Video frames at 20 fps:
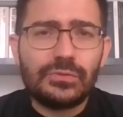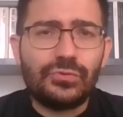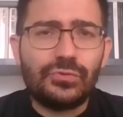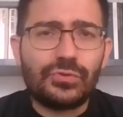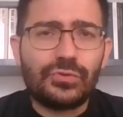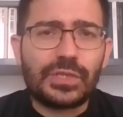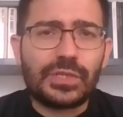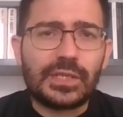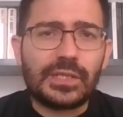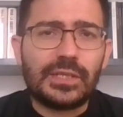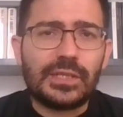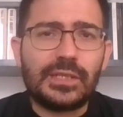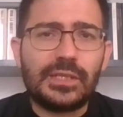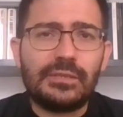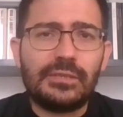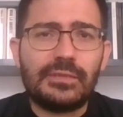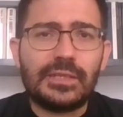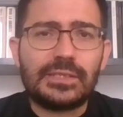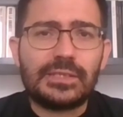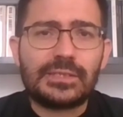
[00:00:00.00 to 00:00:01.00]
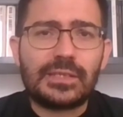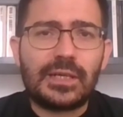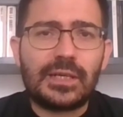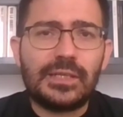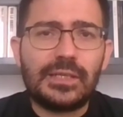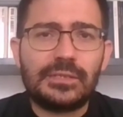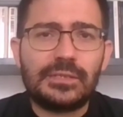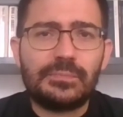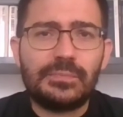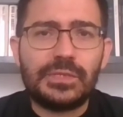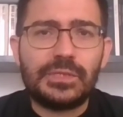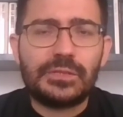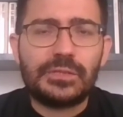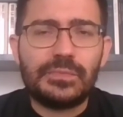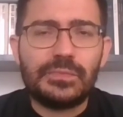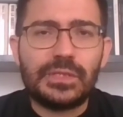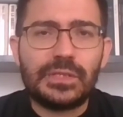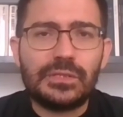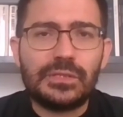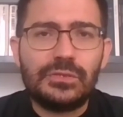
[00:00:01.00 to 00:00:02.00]
Türkiye'deki vesayet
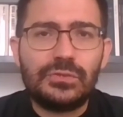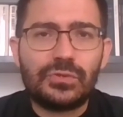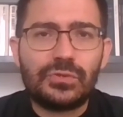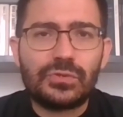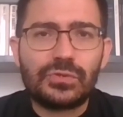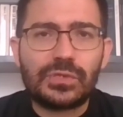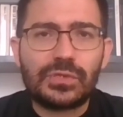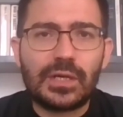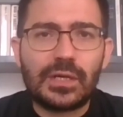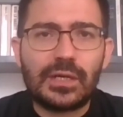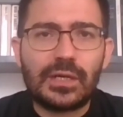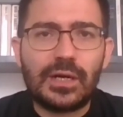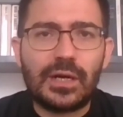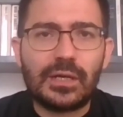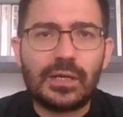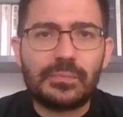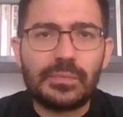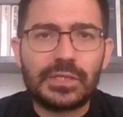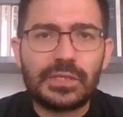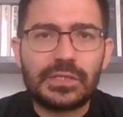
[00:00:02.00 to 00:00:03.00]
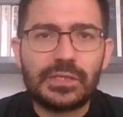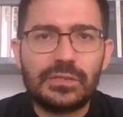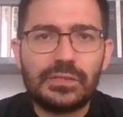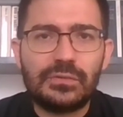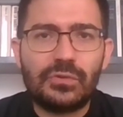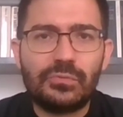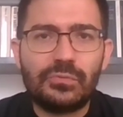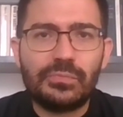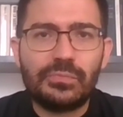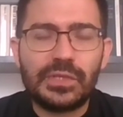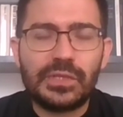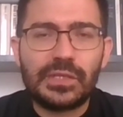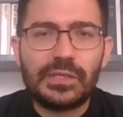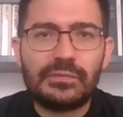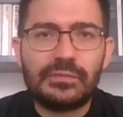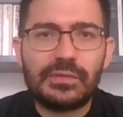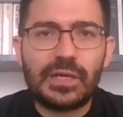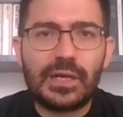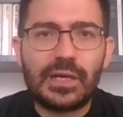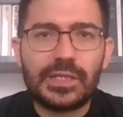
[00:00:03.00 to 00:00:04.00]
biçimlerinin çok daha karmaşık,
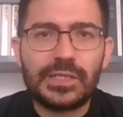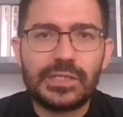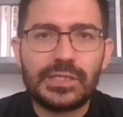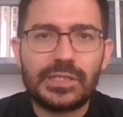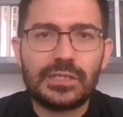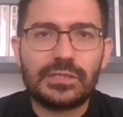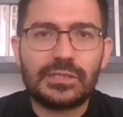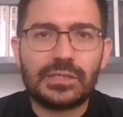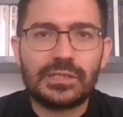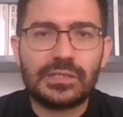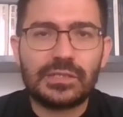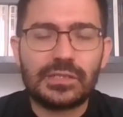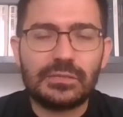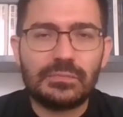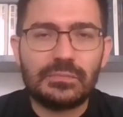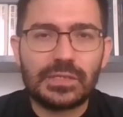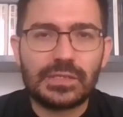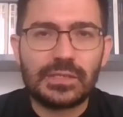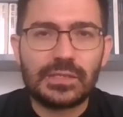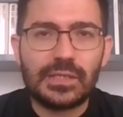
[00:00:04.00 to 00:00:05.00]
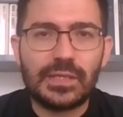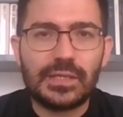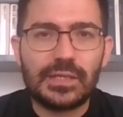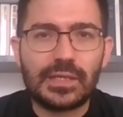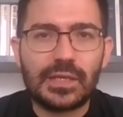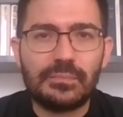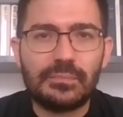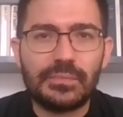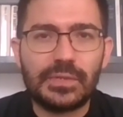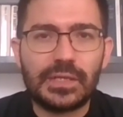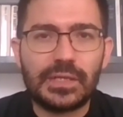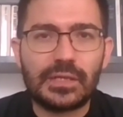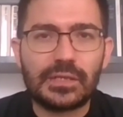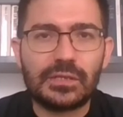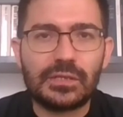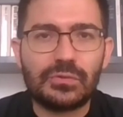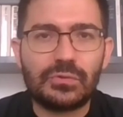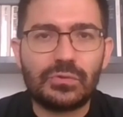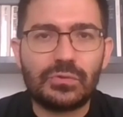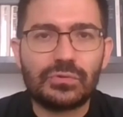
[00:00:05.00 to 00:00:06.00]
komplike ve ayrıca çalışılması gereken bir
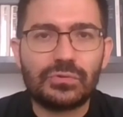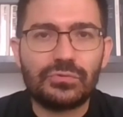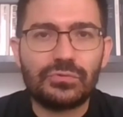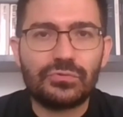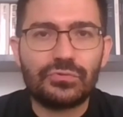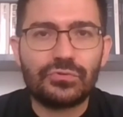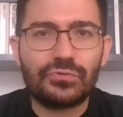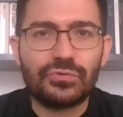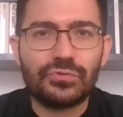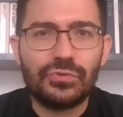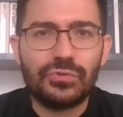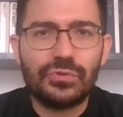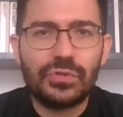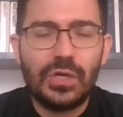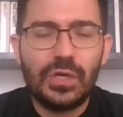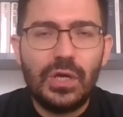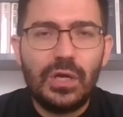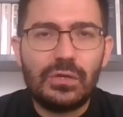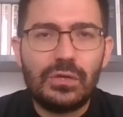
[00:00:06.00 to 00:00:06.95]
alan olduğunu düşündük.